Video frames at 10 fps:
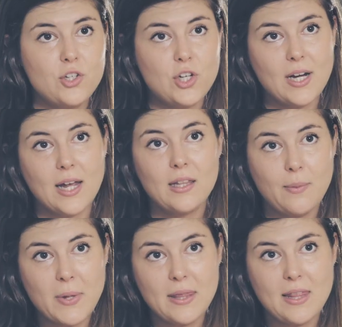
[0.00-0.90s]
ricerca
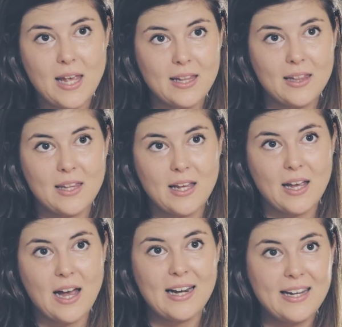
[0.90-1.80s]

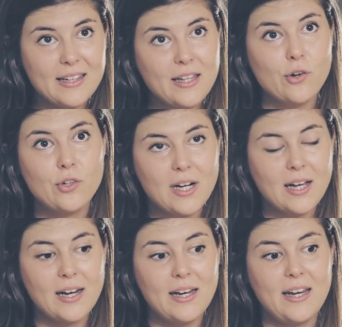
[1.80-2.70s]
indipendente all'interno della
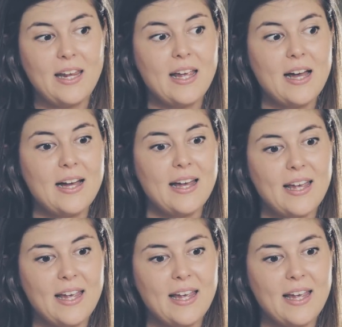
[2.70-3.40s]
galleria